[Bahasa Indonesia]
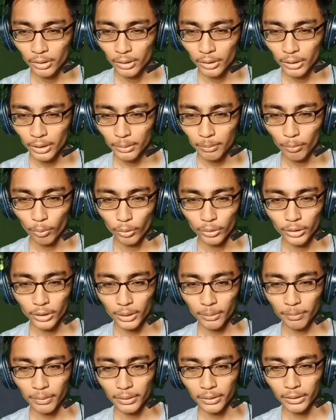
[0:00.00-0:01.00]
Ini
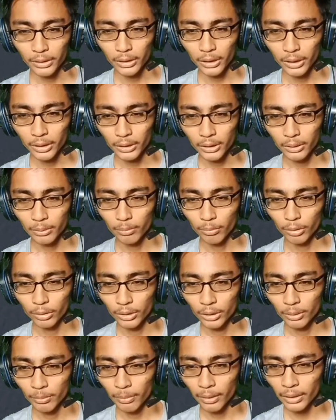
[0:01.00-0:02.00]
bocil masih aja
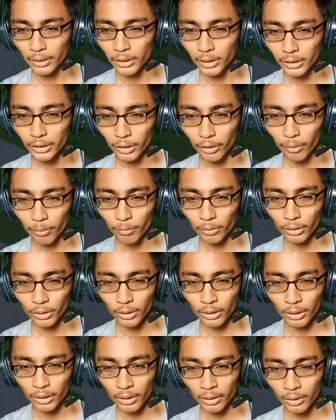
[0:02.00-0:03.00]
bocil. Mana sih ceweknya
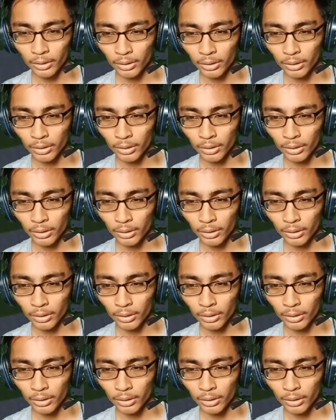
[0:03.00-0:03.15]
hilang?